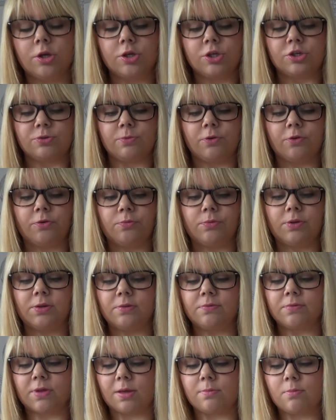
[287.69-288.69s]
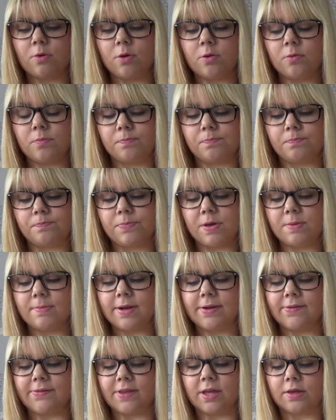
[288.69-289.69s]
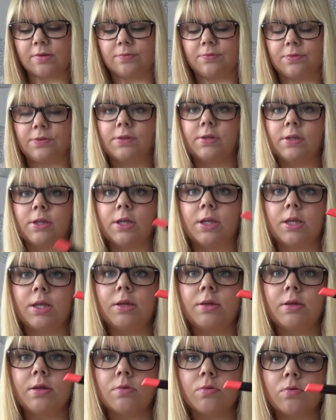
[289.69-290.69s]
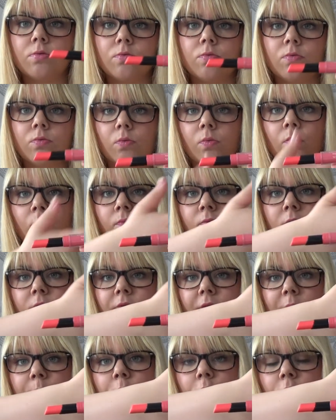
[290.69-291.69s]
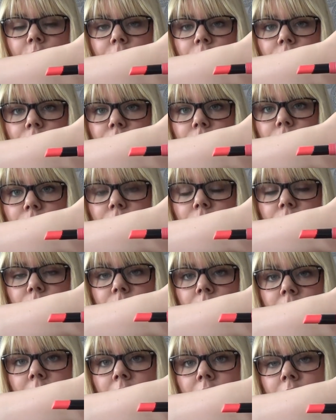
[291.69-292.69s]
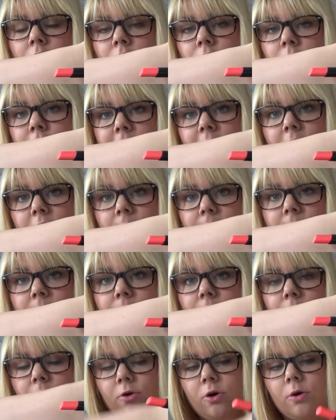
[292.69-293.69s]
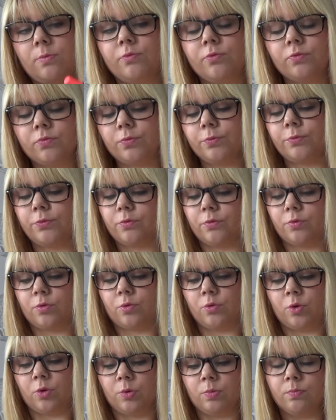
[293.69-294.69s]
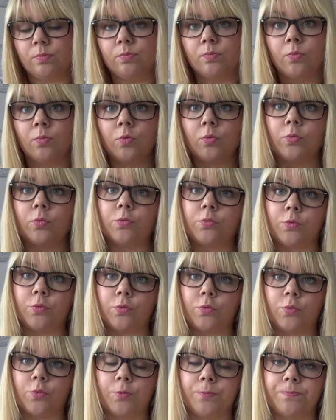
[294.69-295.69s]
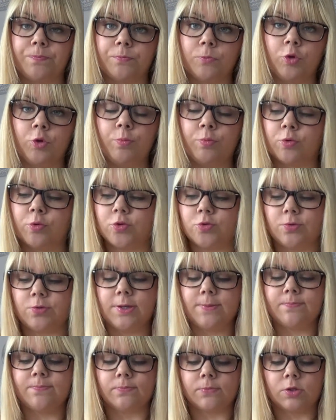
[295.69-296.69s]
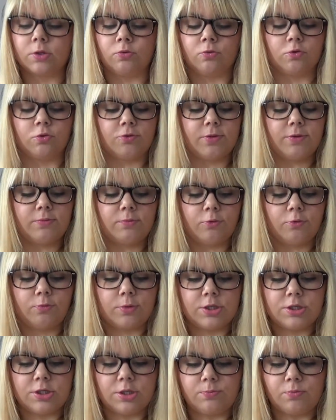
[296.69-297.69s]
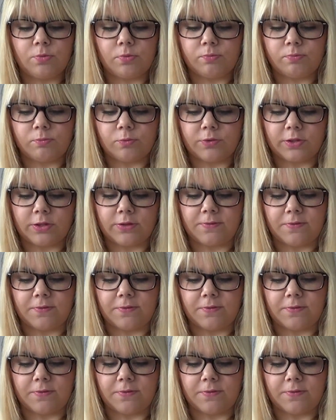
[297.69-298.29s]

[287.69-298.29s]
Je m'en suis vraiment pas mal servie et on voit vraiment que qu'il y a quand même encore beaucoup de, beaucoup de produits. Donc je vais vous le swatcher pour vous montrer